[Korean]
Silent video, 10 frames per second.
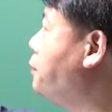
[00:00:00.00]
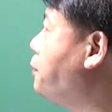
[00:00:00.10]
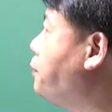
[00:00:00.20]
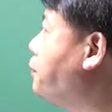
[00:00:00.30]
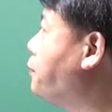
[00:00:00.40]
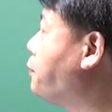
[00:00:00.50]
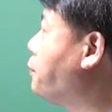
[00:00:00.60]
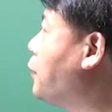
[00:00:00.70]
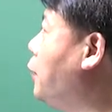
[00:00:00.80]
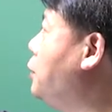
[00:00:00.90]

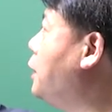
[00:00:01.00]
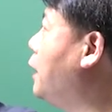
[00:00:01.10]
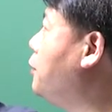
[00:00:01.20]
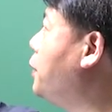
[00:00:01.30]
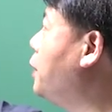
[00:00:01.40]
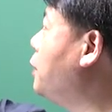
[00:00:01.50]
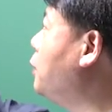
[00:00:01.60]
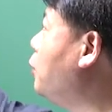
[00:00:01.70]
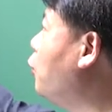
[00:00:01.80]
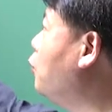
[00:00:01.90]
음, 걸지
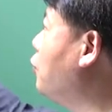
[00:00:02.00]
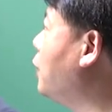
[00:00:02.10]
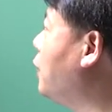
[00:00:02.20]
않으면 오프가